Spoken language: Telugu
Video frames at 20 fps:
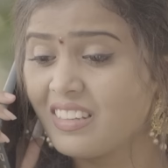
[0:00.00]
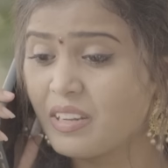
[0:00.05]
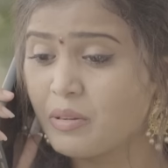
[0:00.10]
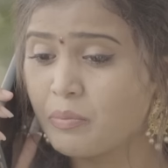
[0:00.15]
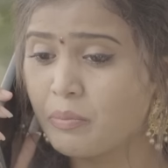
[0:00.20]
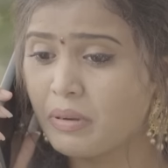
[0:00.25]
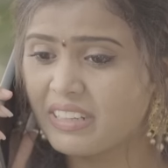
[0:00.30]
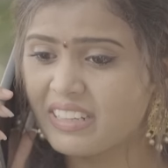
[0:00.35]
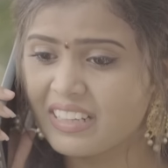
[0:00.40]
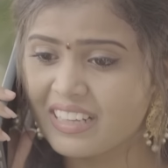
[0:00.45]
నేను
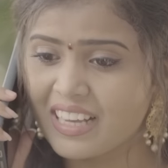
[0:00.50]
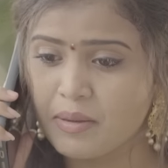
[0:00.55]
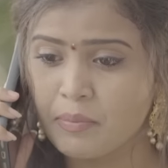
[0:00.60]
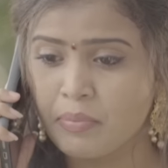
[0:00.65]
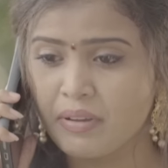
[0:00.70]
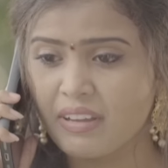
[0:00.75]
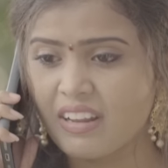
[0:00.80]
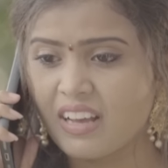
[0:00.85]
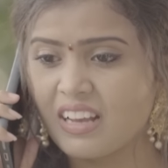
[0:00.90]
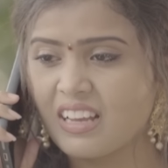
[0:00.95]
బీటెక్
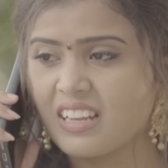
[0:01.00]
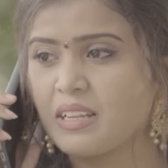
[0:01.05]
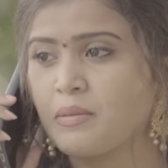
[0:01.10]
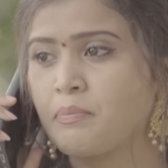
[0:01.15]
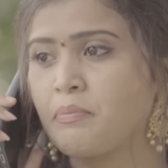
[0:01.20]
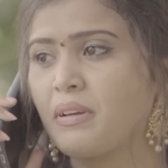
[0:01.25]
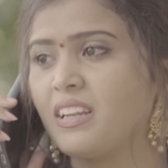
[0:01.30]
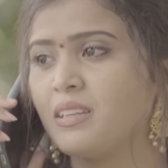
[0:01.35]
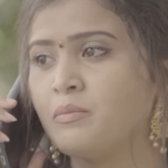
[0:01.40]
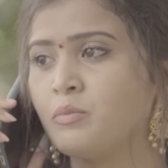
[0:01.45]
అయిపోయినాకనే
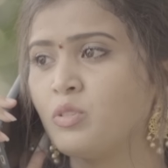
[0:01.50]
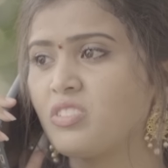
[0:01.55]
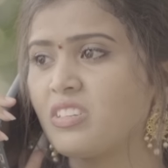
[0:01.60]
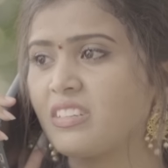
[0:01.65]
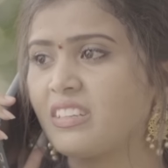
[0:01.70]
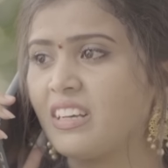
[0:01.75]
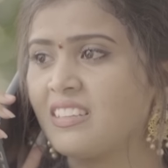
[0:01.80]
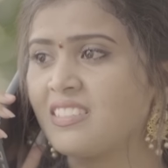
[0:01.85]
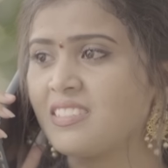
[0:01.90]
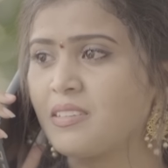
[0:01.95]
పెళ్లి ముచ్చట
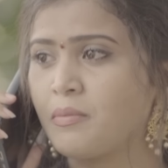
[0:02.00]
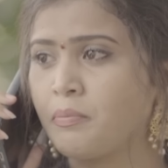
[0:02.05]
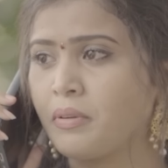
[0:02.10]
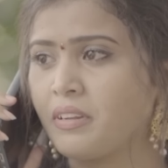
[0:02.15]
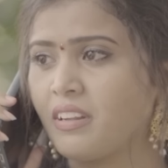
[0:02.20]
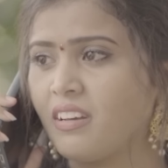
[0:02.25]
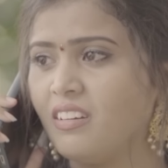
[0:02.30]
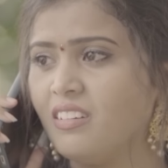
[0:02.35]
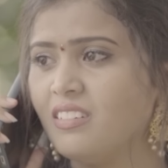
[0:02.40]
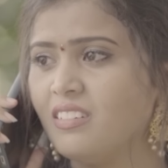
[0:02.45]
అని చెప్పిన